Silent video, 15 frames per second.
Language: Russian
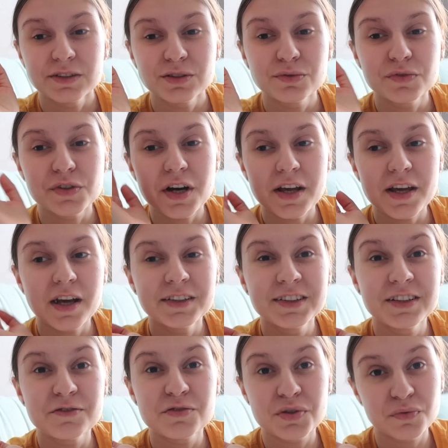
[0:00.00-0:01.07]
ну,
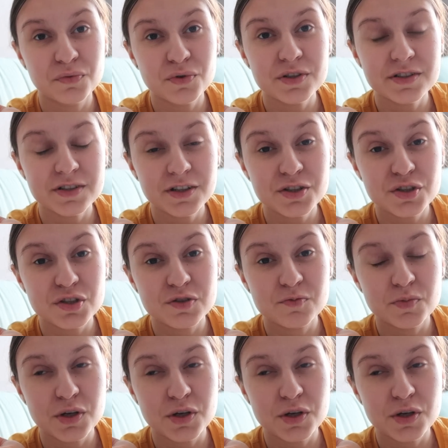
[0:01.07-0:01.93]
вероятнее всего, значит,